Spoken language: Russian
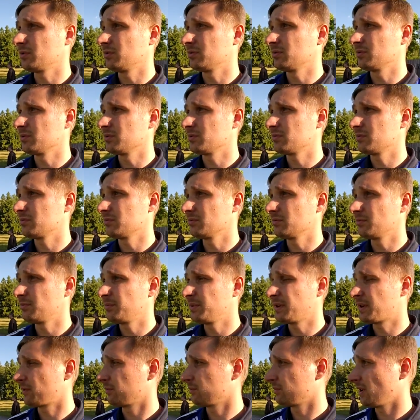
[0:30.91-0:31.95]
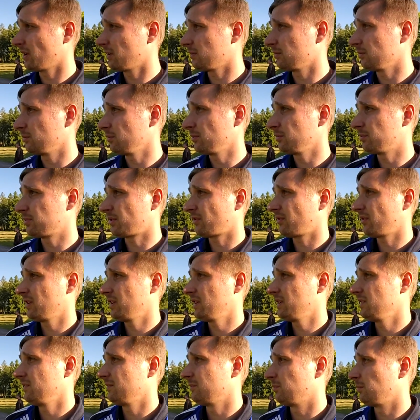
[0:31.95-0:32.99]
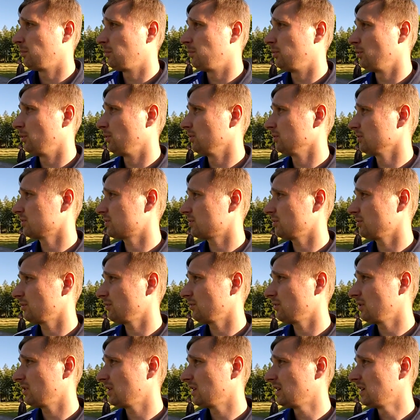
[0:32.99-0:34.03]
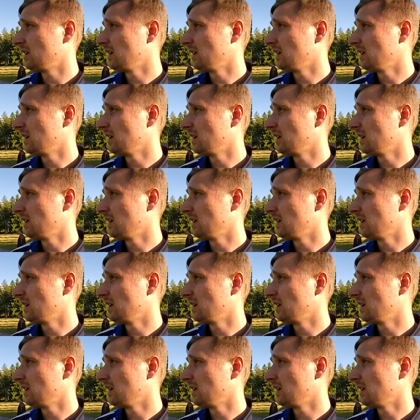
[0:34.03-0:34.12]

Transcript: То есть э, в первом тайме мы провалили полностью его,